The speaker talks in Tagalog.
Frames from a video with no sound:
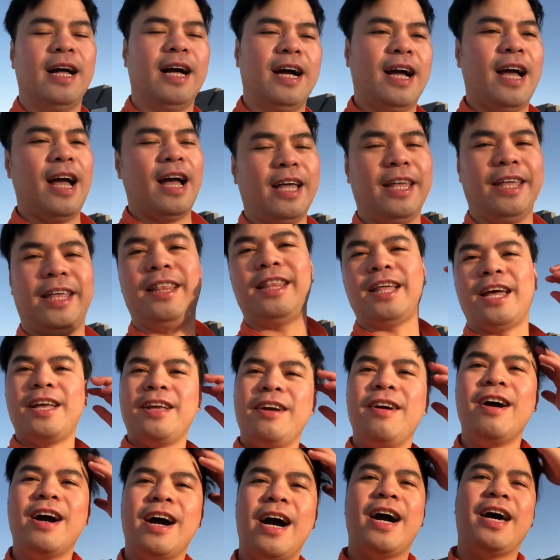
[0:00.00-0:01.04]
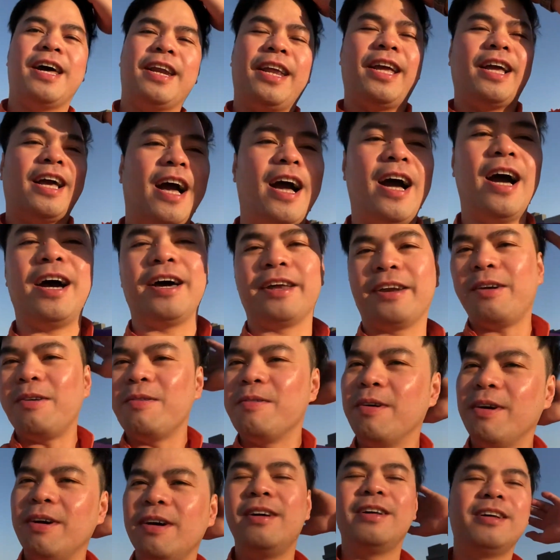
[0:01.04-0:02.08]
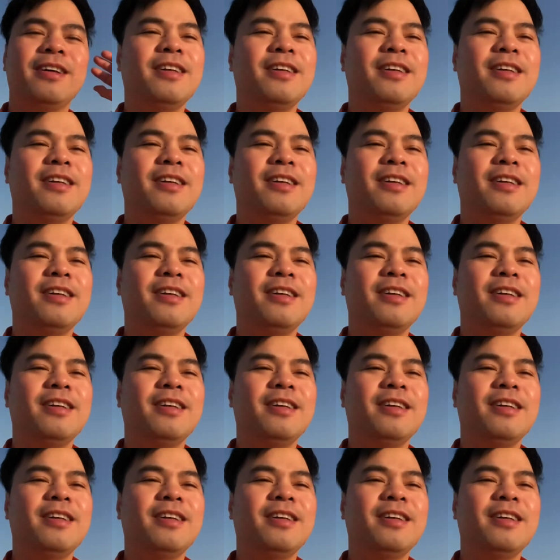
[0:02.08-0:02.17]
Nakita nyo, haring araw oh